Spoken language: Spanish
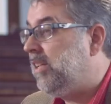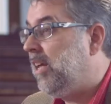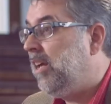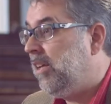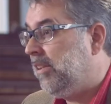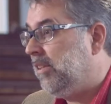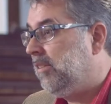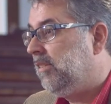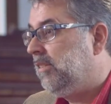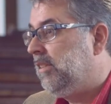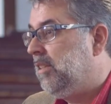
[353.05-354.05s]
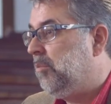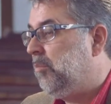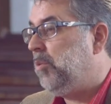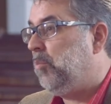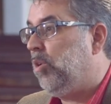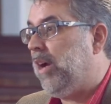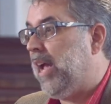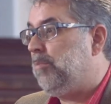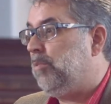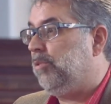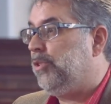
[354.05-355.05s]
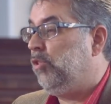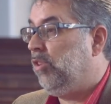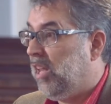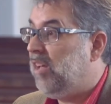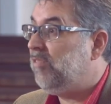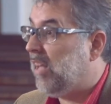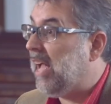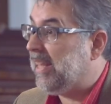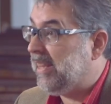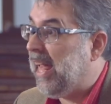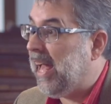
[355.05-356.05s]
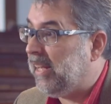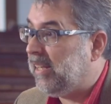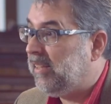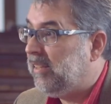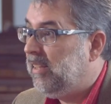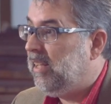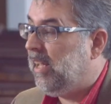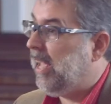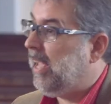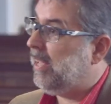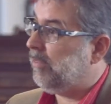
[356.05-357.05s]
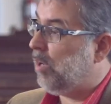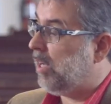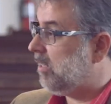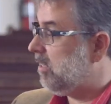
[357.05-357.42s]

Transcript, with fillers: se hace justicia cuando amamos de esa manera. Y la